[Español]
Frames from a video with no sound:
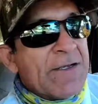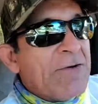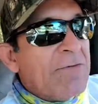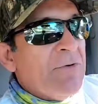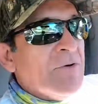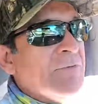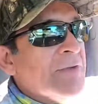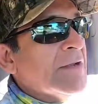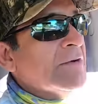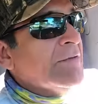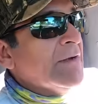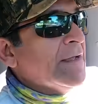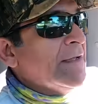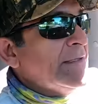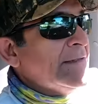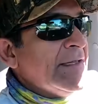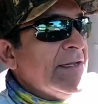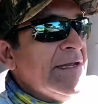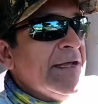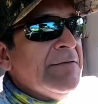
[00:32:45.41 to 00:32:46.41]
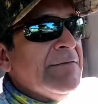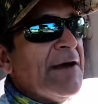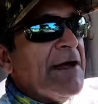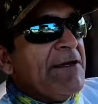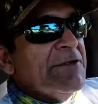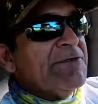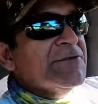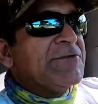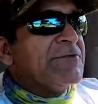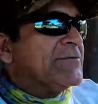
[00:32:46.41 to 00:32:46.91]
Como vieron ahí tenía
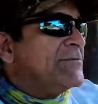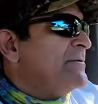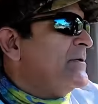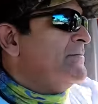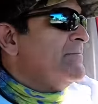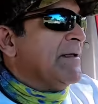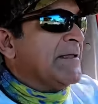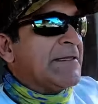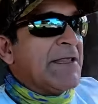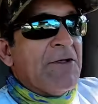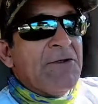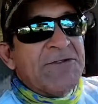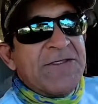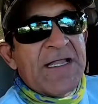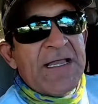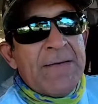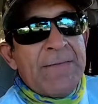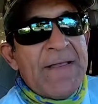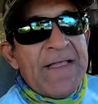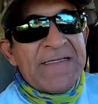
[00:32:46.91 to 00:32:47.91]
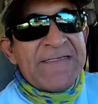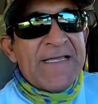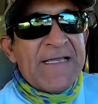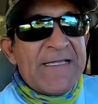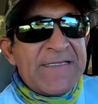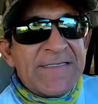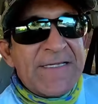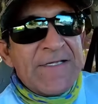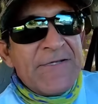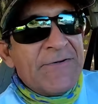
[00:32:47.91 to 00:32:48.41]
varios invitados a la mesa,
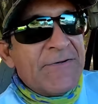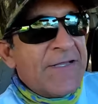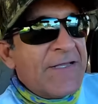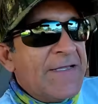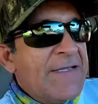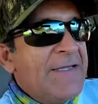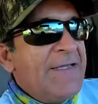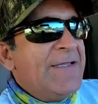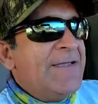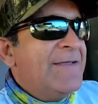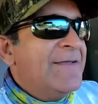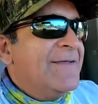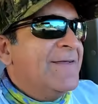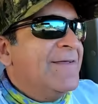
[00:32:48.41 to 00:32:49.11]
la señora eh, ahí,